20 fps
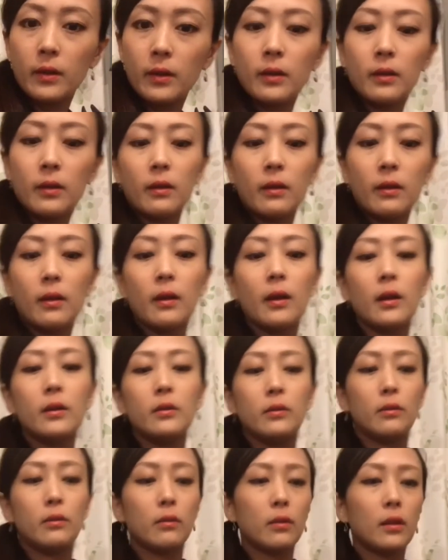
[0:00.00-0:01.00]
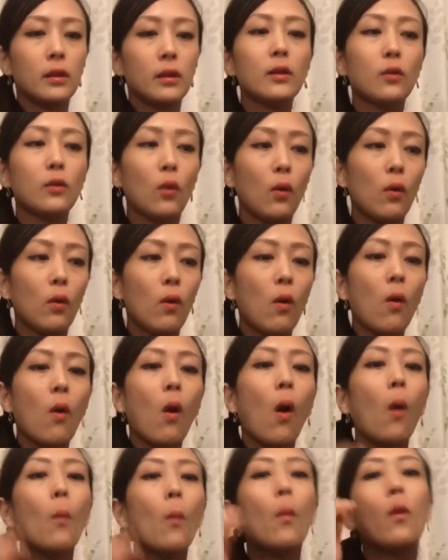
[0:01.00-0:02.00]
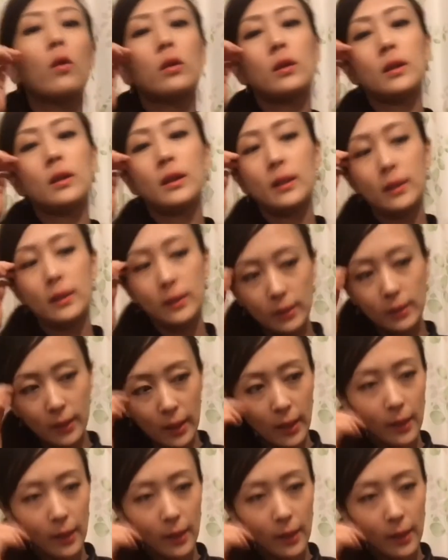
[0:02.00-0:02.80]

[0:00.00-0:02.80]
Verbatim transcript: 映えるのかなと思って